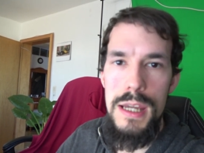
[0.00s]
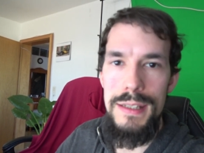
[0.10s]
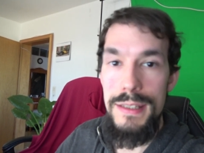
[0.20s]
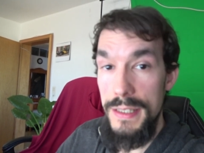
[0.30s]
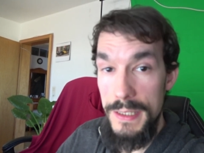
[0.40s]

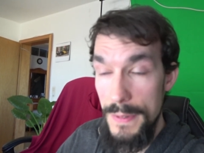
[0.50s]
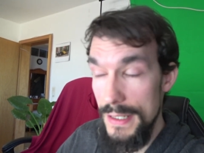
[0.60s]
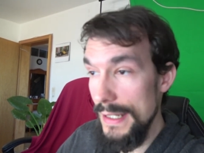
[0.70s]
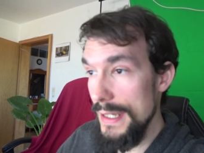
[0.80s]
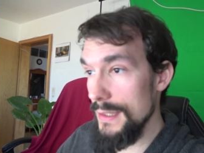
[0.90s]
die nicht mehr
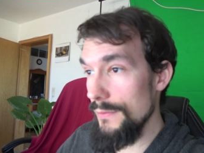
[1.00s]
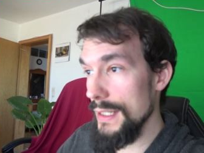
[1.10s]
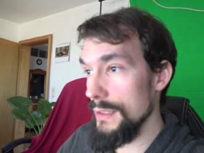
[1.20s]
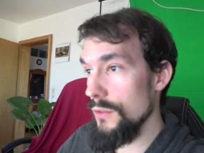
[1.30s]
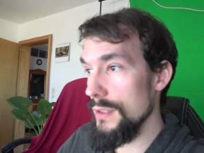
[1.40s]
gelesen
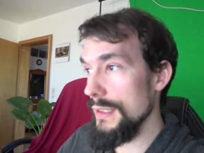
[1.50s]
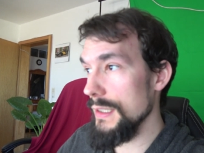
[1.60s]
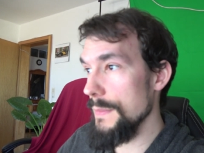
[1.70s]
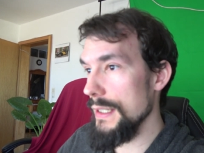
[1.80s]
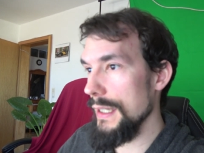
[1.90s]
werden können, die
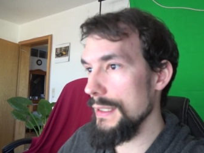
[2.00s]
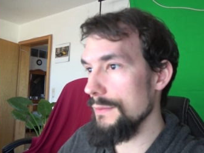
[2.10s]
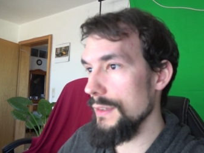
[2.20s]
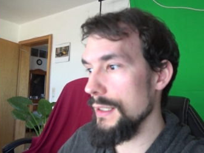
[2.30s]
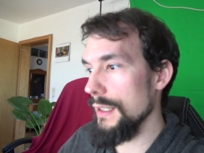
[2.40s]
nicht mehr
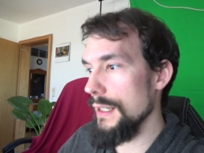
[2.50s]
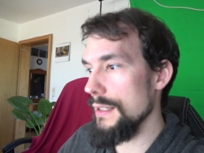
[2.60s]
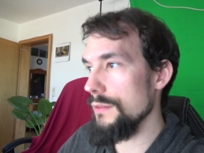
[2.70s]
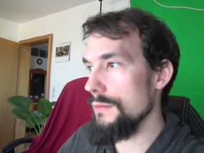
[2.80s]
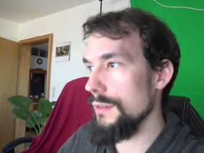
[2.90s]
gerettet werden kann.
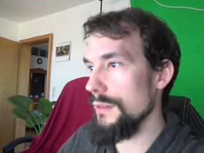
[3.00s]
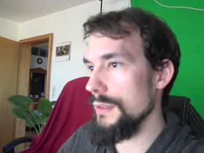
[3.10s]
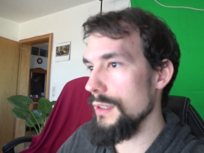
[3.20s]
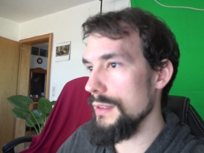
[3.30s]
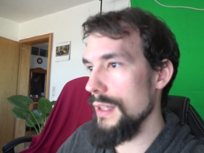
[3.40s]
Also
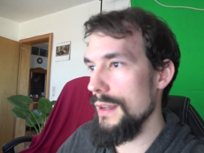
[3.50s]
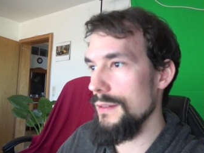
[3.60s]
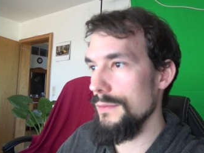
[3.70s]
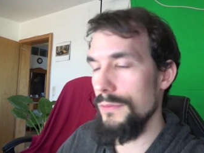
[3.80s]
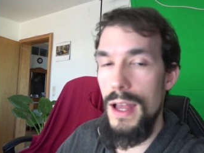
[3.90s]
es ist
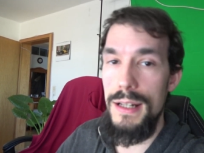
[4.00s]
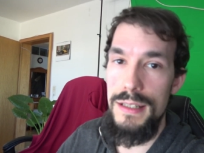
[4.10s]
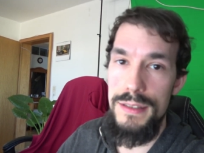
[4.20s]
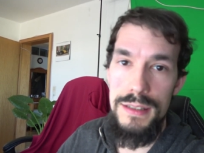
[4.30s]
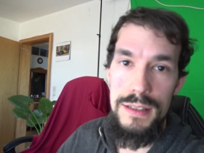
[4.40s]
eine
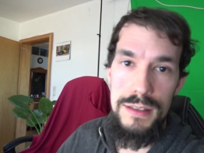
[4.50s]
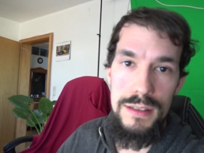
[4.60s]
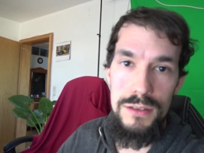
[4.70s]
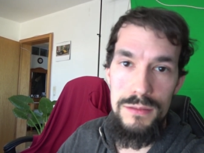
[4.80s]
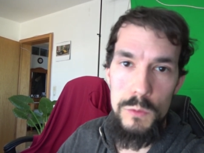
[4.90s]
Frage, dass
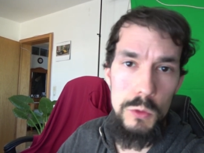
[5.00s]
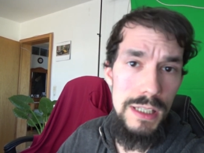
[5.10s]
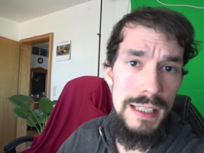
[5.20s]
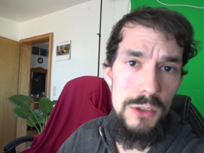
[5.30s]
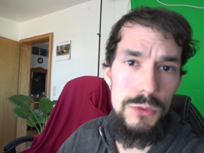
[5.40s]
sie einen
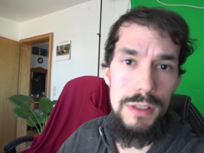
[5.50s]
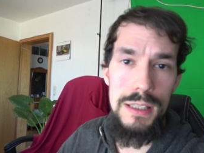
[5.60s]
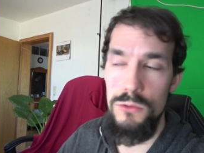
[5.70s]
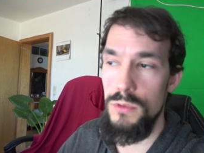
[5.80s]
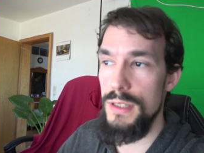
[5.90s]
Totalausfall
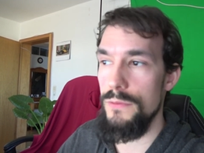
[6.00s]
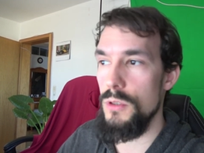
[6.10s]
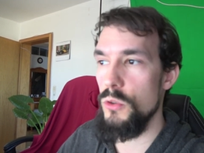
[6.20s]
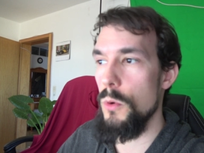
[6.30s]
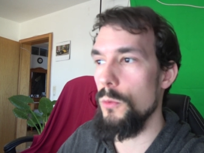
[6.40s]
hat, sodass sie
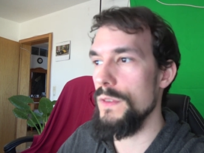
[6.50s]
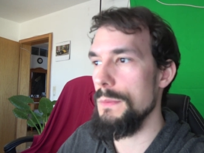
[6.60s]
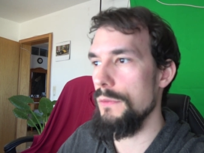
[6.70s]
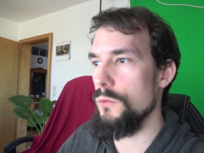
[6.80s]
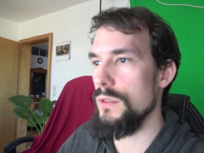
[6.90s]
wirklich überhaupt nicht
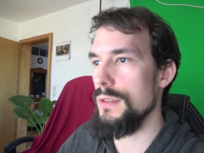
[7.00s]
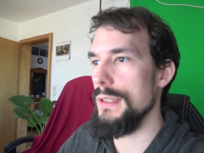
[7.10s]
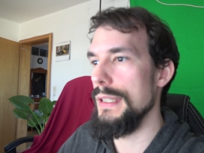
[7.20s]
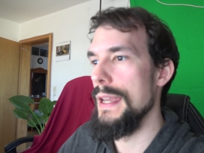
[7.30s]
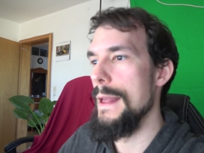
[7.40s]
mehr
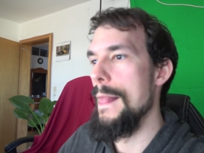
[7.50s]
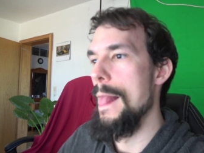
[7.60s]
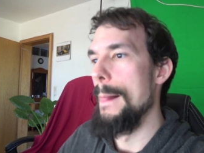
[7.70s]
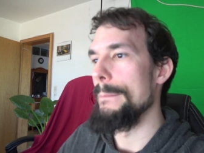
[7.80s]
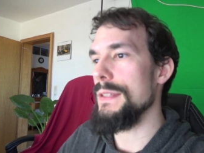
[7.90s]
funktioniert.
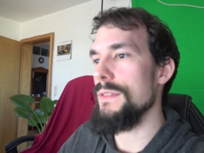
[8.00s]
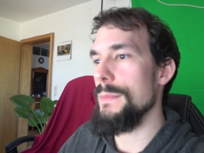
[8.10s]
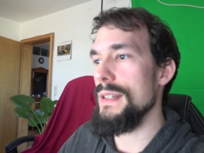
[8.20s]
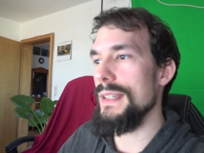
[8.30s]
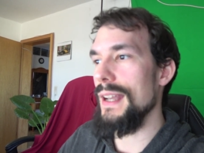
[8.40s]
Deswegen
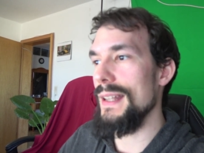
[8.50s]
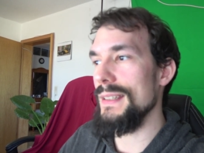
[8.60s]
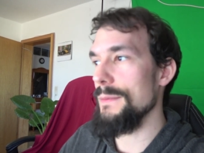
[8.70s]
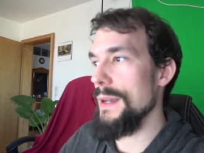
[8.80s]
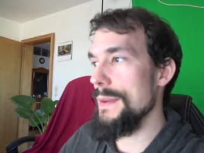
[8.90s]
bin ich gerade
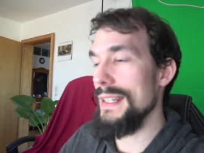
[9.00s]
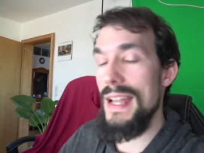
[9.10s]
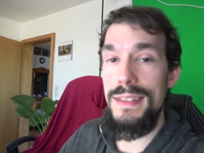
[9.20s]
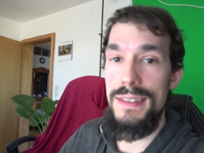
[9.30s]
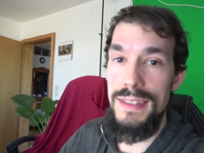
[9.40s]
dabei, meine
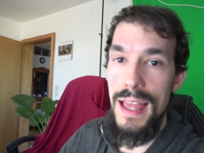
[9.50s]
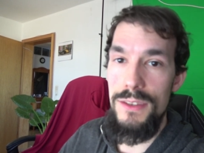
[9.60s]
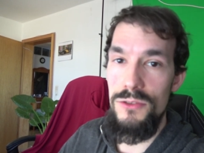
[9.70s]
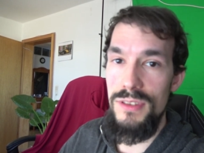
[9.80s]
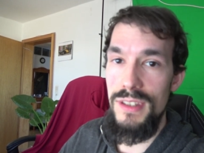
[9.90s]
ganzen
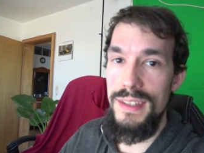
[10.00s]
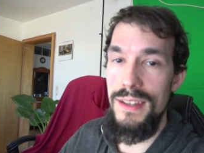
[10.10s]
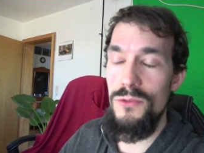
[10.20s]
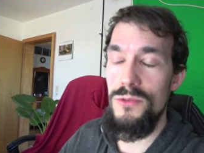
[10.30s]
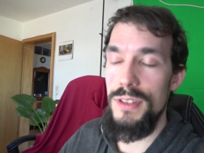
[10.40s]
Sachen zu
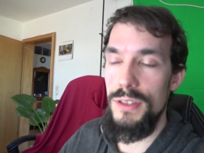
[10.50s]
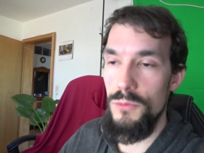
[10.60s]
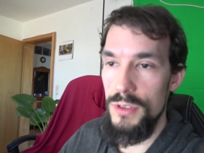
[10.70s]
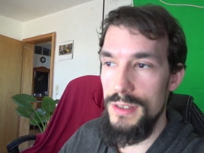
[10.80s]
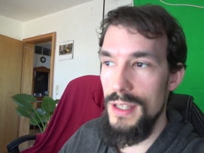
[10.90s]
sichern und ich
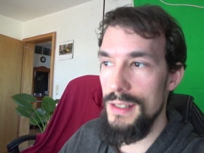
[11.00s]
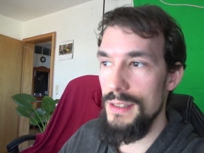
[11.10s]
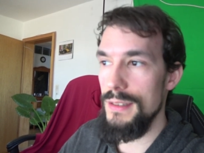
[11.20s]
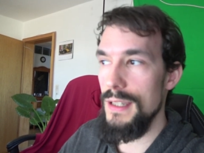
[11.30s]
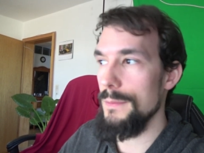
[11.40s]
muss
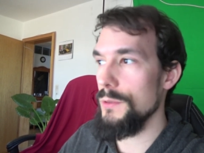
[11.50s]
sagen, ich habe